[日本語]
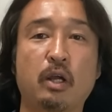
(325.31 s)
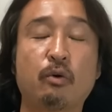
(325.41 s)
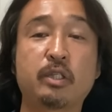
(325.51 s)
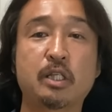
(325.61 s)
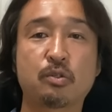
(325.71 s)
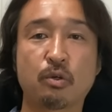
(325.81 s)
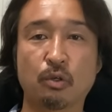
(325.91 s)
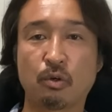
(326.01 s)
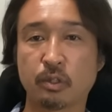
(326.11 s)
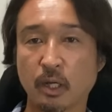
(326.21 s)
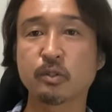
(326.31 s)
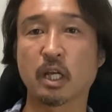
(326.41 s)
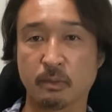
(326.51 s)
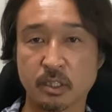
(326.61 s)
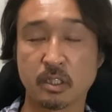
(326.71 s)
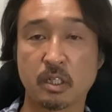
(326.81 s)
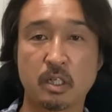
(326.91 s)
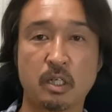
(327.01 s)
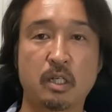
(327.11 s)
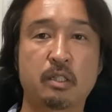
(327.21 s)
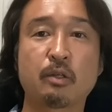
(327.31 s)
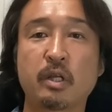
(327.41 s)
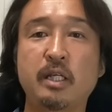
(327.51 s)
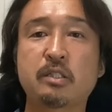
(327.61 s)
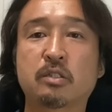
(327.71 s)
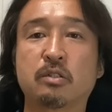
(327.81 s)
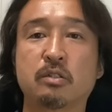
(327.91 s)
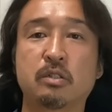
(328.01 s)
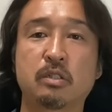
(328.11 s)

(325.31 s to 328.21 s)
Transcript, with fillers: こういった状況でございます。なので、いつ